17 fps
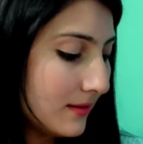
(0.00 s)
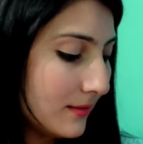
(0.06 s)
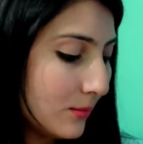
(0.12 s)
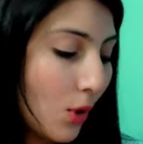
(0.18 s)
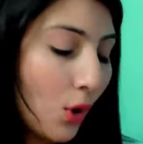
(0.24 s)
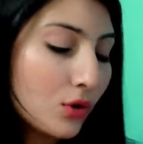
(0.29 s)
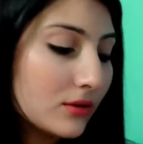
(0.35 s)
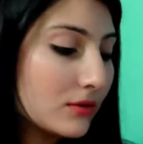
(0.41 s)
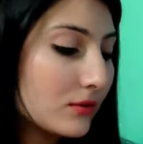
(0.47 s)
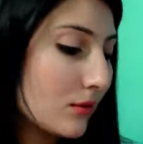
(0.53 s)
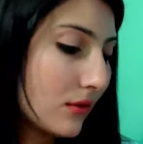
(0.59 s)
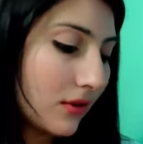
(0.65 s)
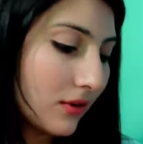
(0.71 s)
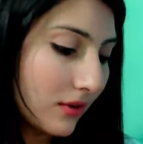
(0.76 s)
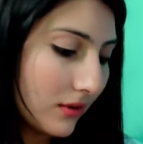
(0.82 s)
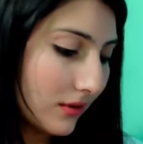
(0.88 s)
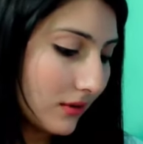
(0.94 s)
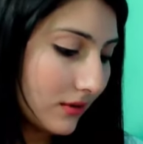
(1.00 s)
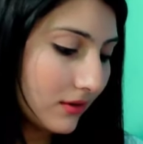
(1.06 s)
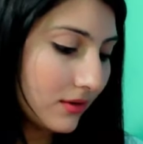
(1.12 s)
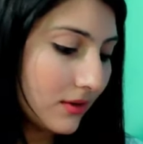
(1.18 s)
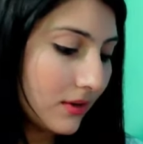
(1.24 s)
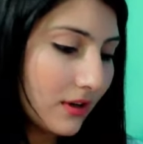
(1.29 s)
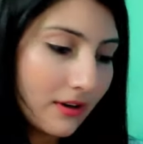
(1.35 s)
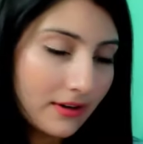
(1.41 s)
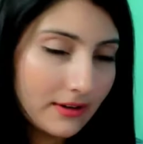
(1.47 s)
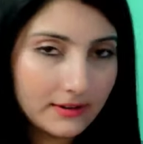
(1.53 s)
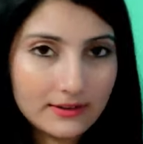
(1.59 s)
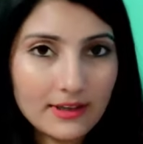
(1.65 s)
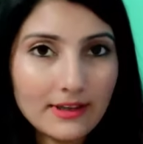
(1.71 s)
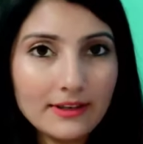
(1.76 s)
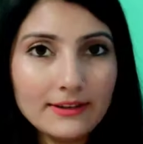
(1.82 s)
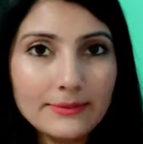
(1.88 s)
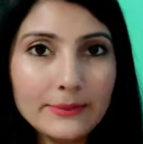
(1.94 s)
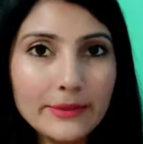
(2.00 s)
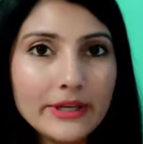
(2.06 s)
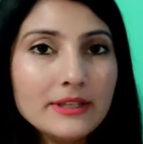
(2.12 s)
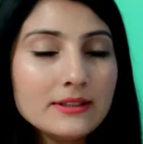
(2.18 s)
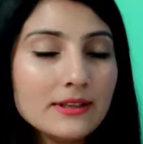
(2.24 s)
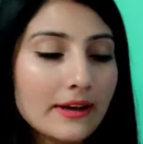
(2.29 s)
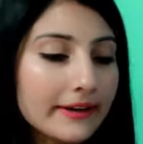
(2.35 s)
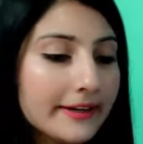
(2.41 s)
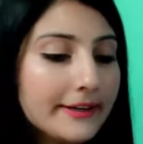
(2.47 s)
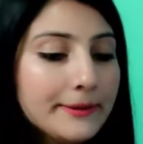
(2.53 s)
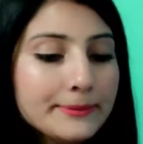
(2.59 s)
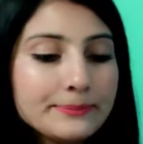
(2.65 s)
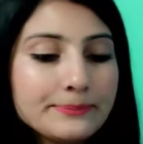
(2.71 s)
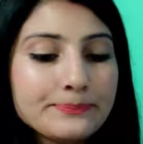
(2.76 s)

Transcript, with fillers: बहुत सुंदर कलर्स हैं इसमें सारे